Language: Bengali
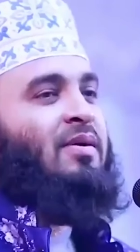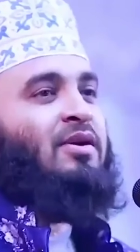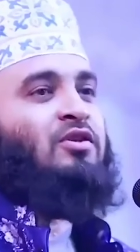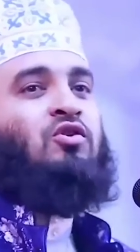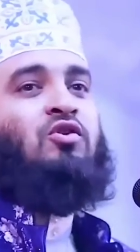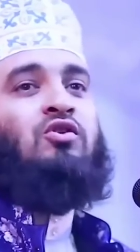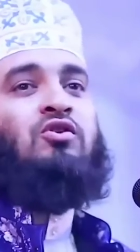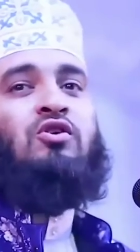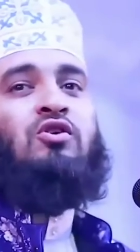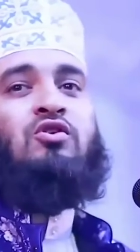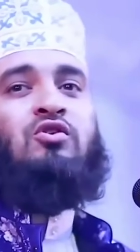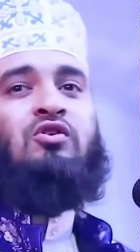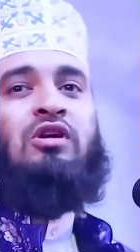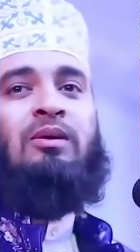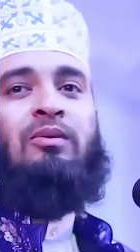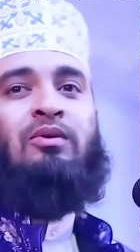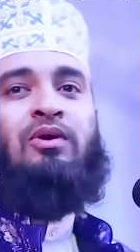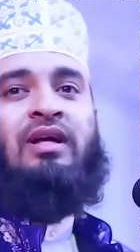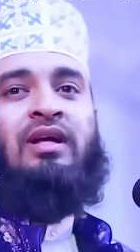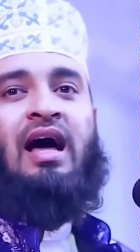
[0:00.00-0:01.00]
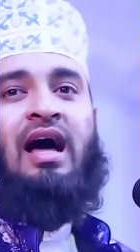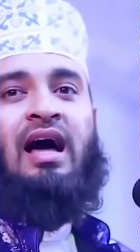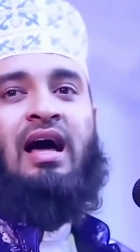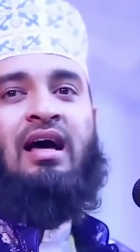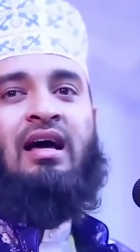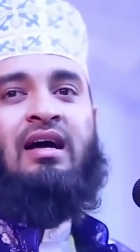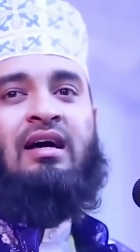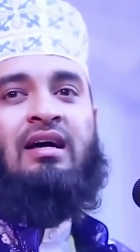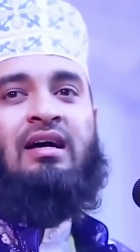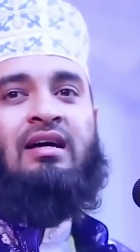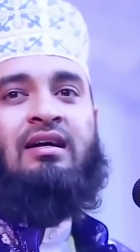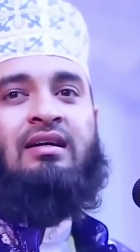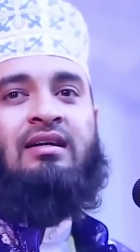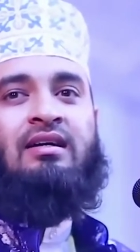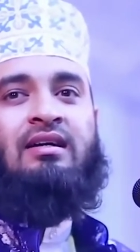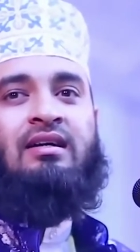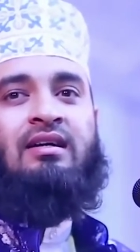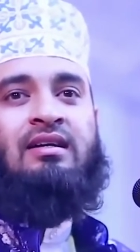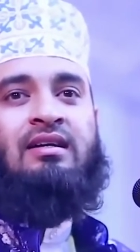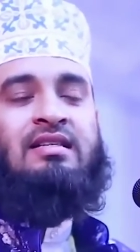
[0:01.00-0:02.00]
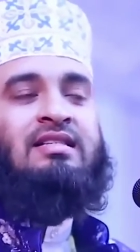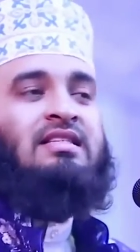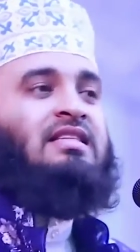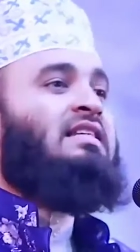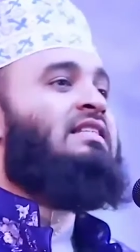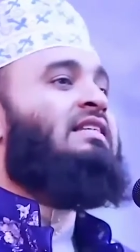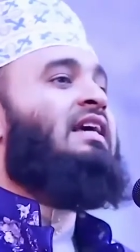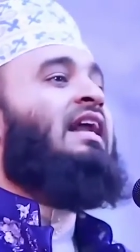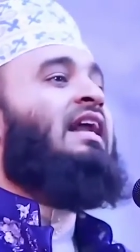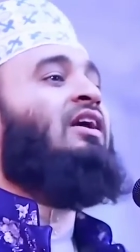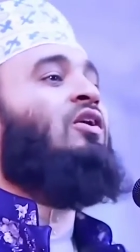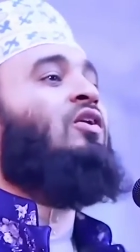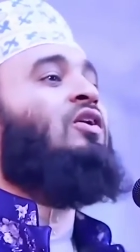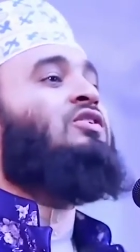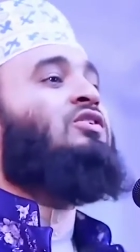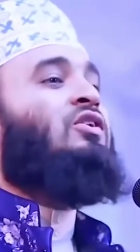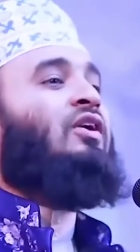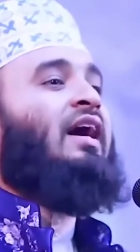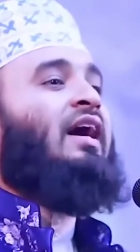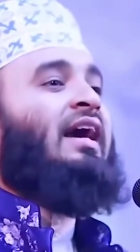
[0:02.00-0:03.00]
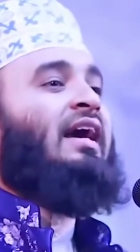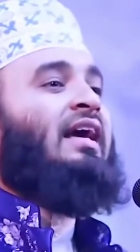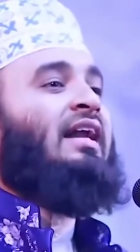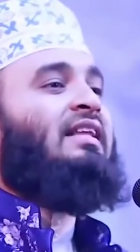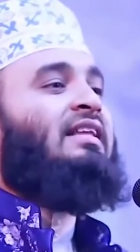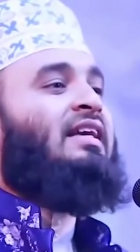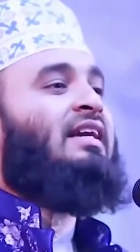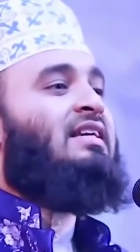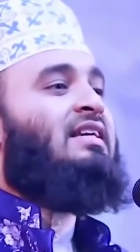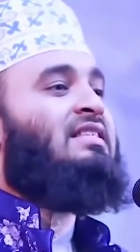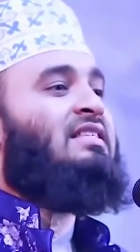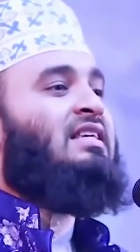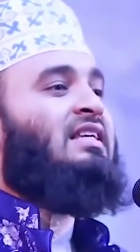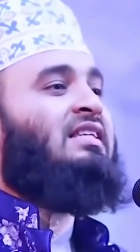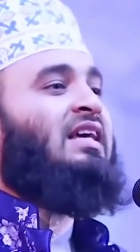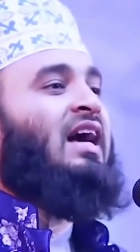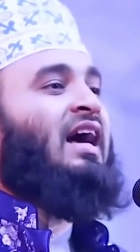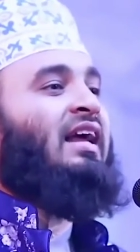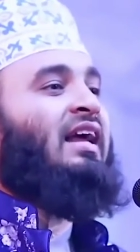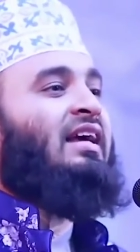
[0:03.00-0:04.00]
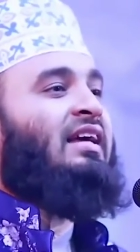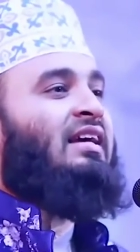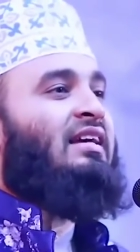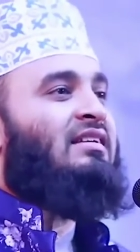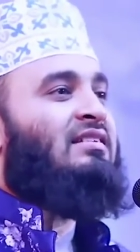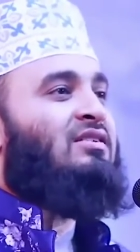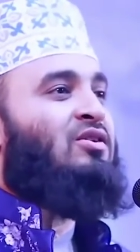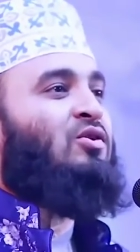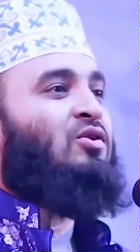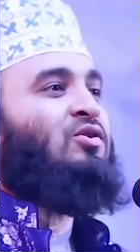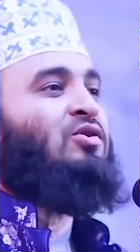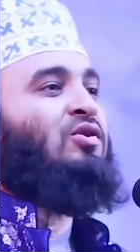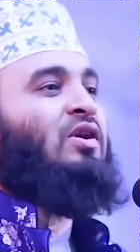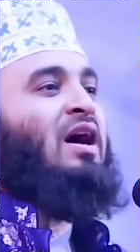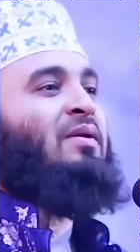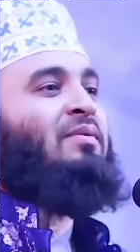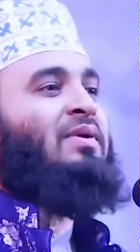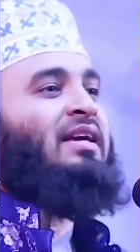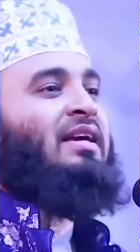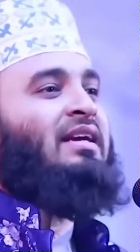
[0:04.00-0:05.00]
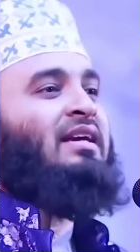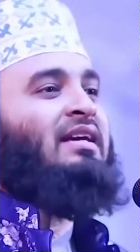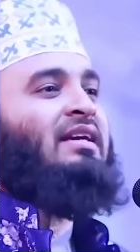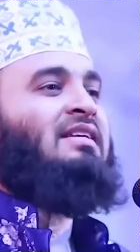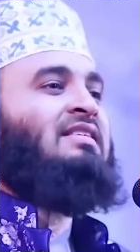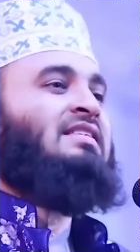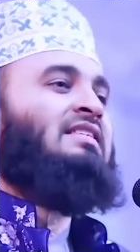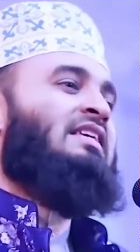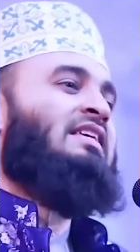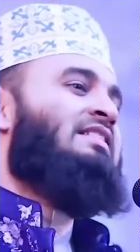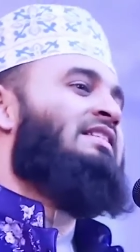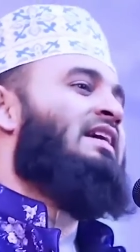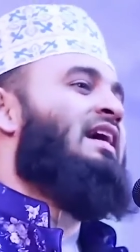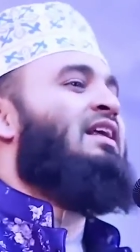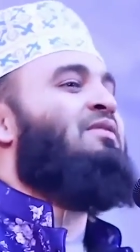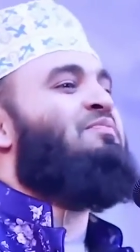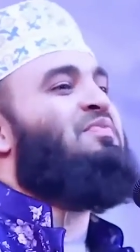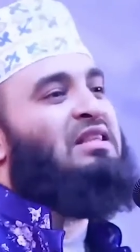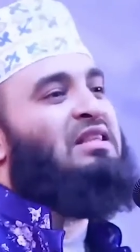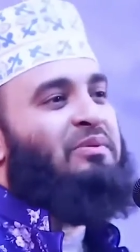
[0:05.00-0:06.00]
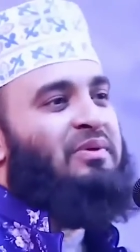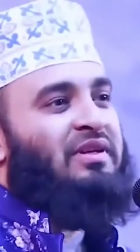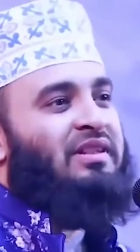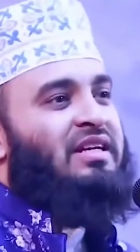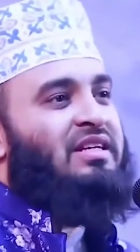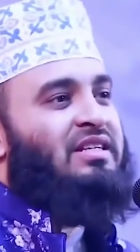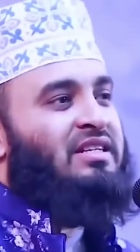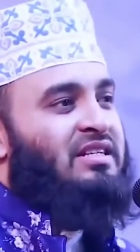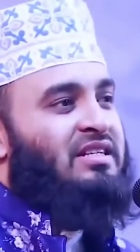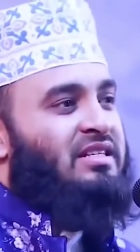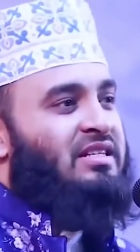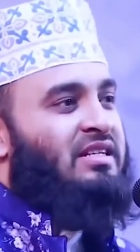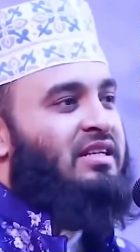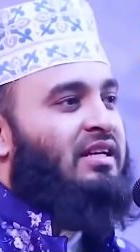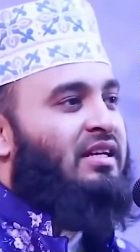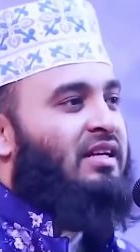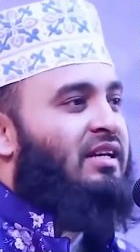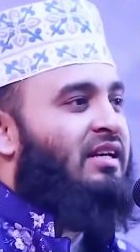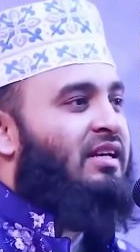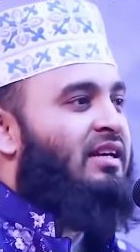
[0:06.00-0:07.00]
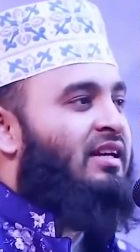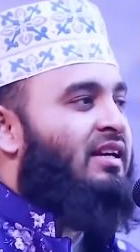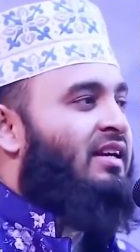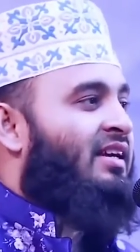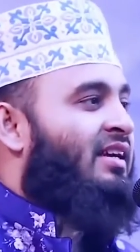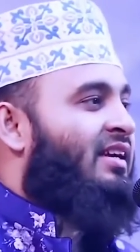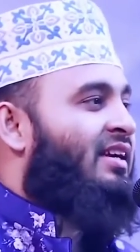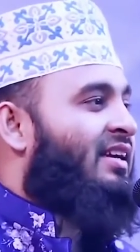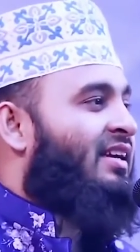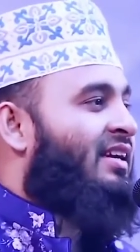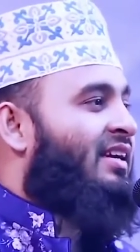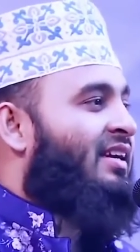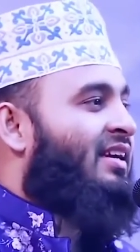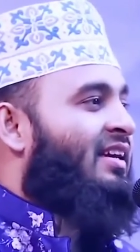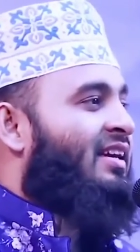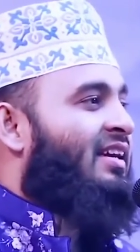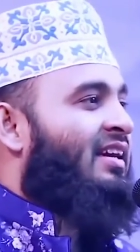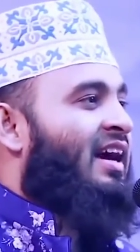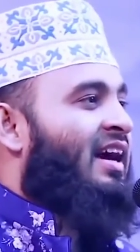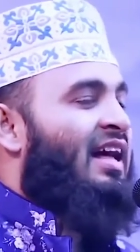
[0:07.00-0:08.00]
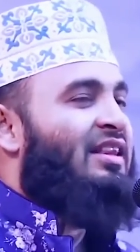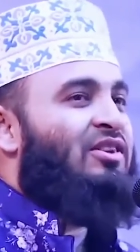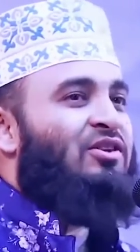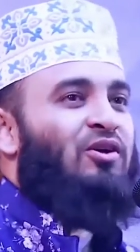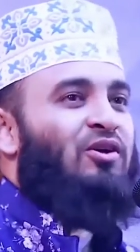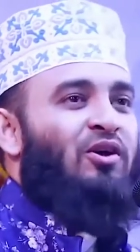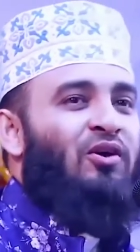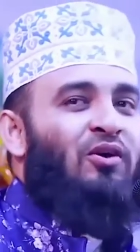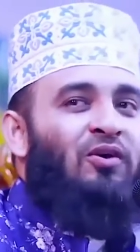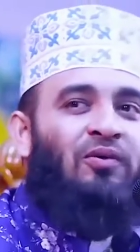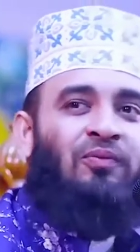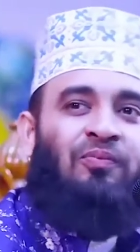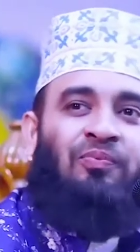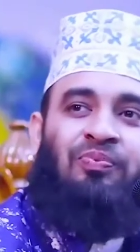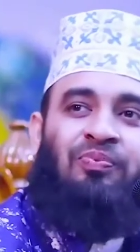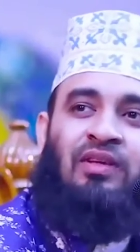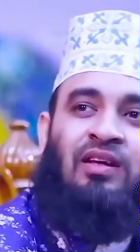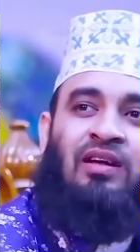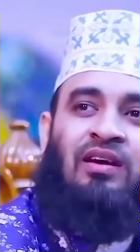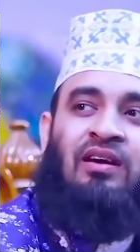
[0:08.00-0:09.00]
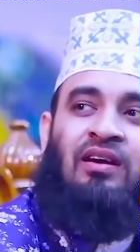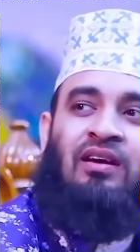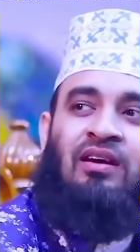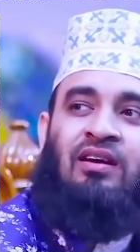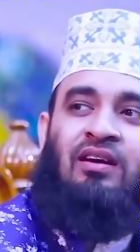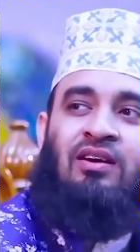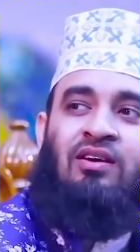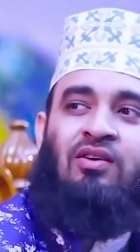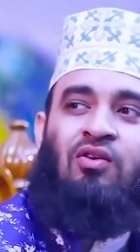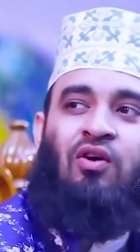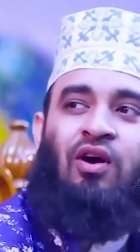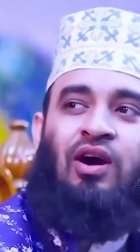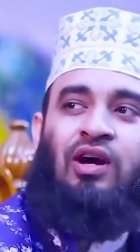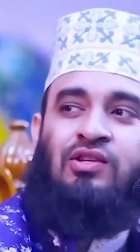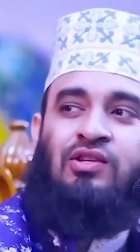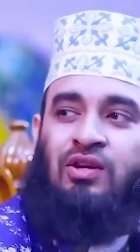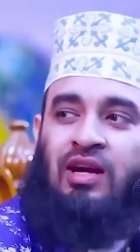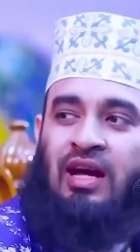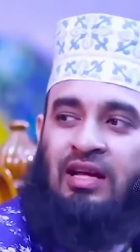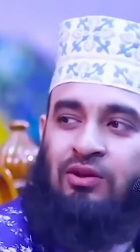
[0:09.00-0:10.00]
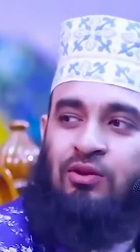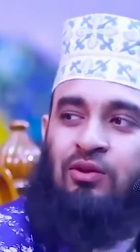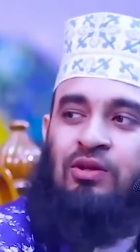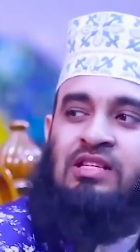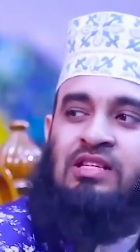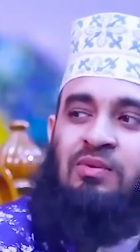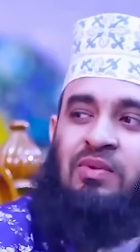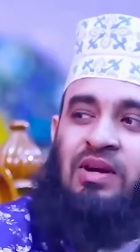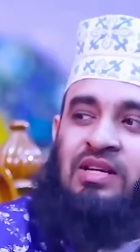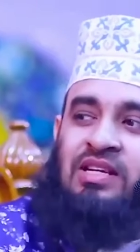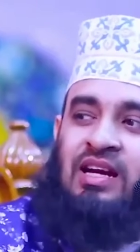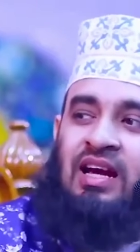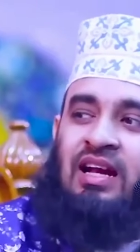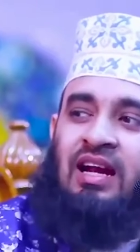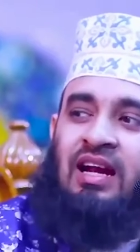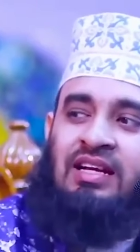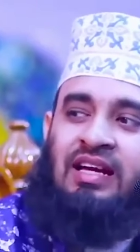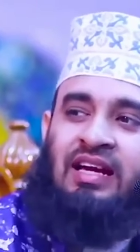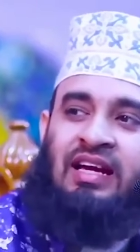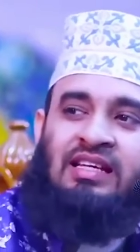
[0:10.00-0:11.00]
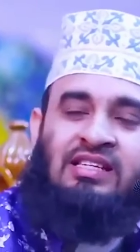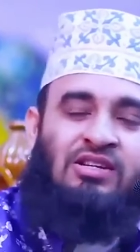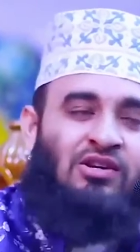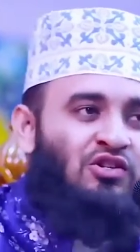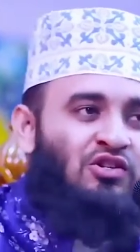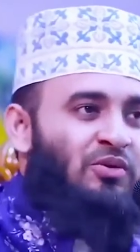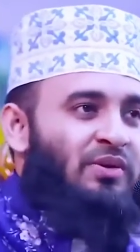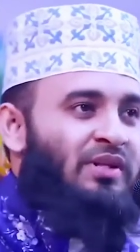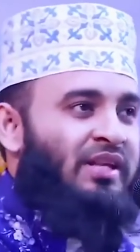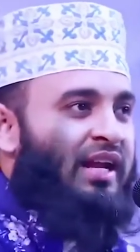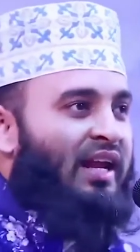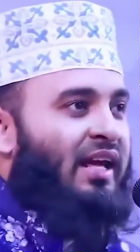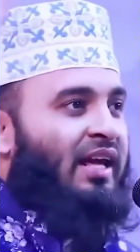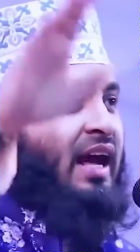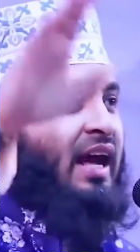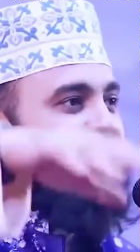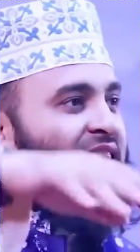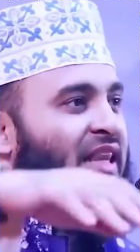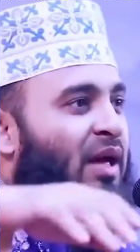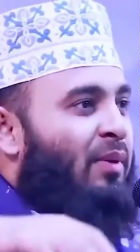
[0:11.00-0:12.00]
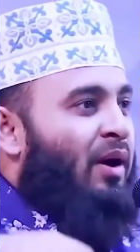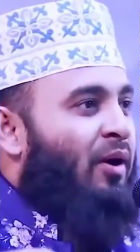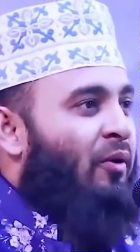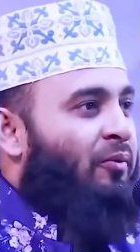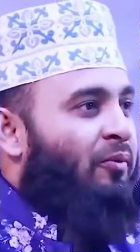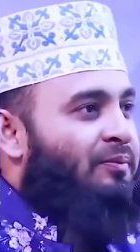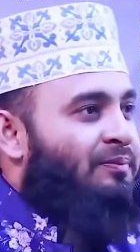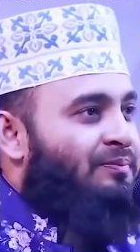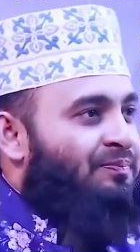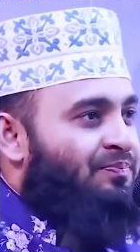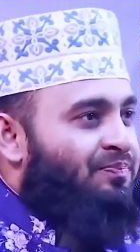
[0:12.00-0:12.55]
আমার ছোট্ট সোনামণিরা সিজারে হয়েছ কারাগারা দেখি সিজারে যে হুজুর আমি সিজারে পৃথিবীতে এসেছি হাত তোলো কয়েকজন হাত তুলছে মাশাআল্লাহ ঠিক আছে অসুবিধা নেই হাত নামাও